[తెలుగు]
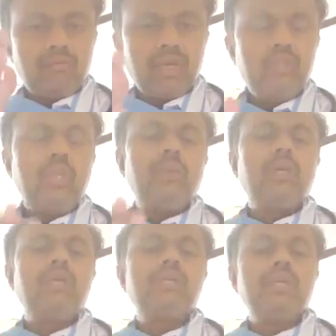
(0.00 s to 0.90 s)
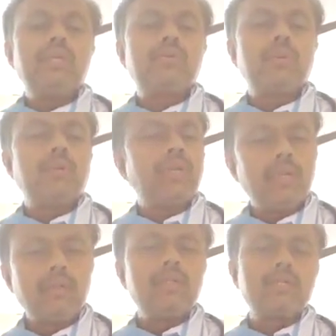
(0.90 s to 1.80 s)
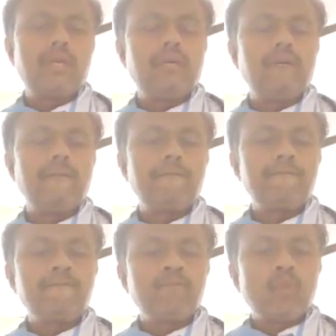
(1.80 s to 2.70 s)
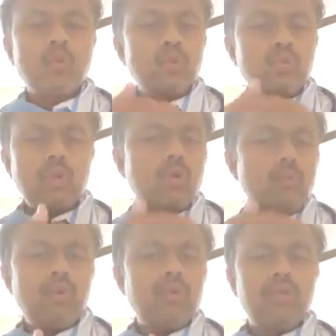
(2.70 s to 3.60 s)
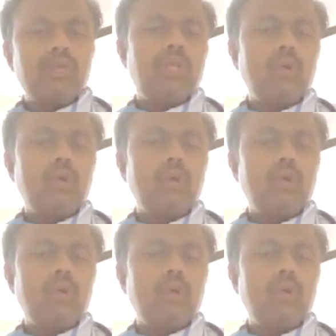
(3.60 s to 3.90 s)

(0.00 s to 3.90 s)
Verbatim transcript: వైద్యుల మీద కానీ చేయి చేసుకోవడం అంటే ఏంటో తెలుసా కూర్చున్న కొమ్మ ఉంటుంది కదా